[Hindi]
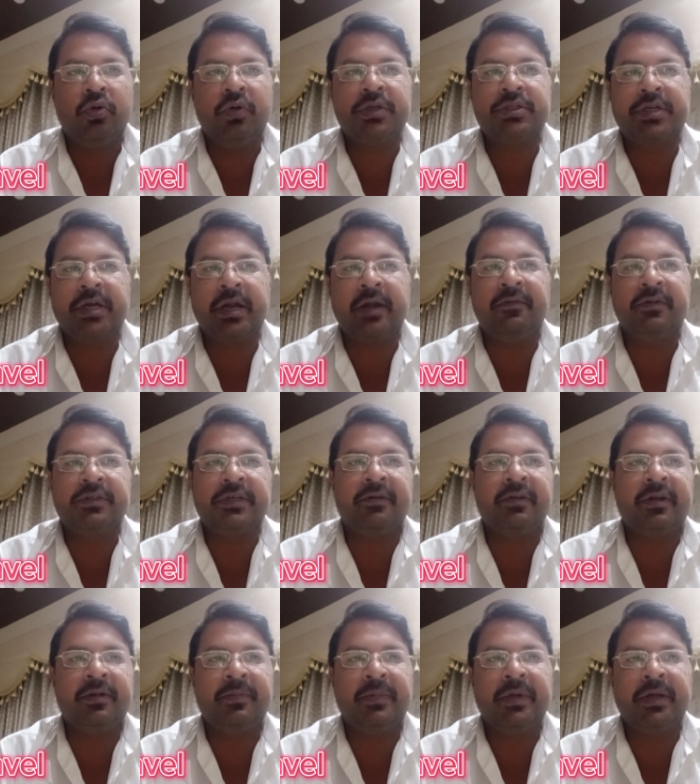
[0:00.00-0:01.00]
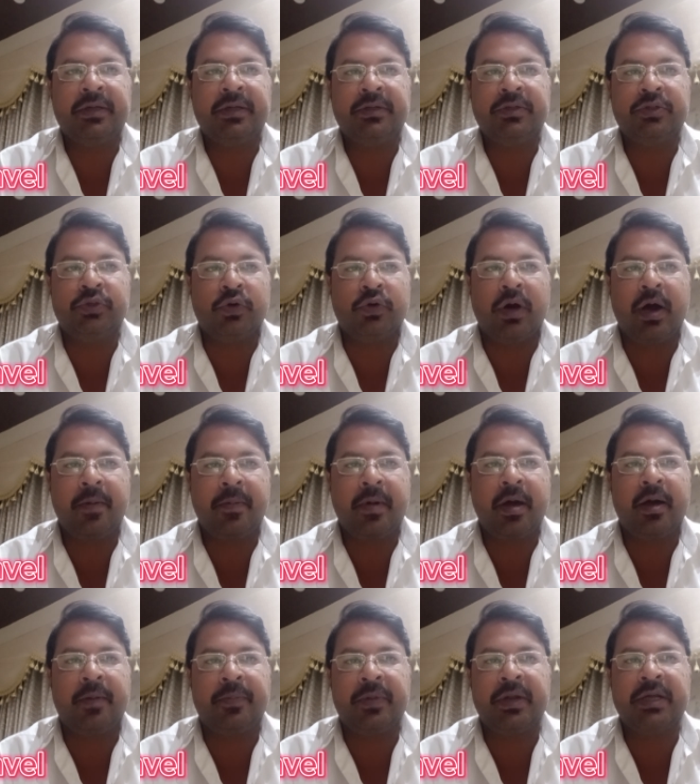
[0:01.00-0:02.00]
ओस ट्रैवल चैनल में जो
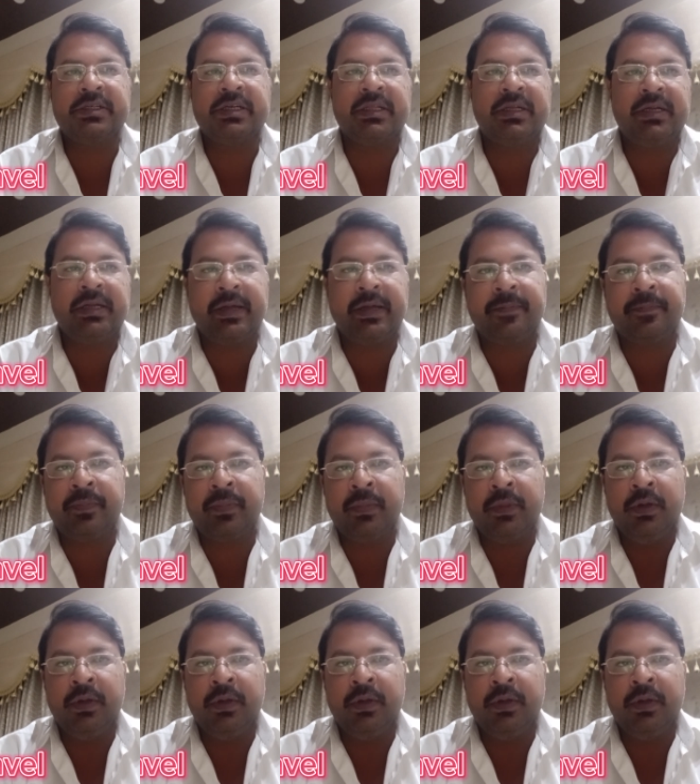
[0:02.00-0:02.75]
आपका अपना चैनल है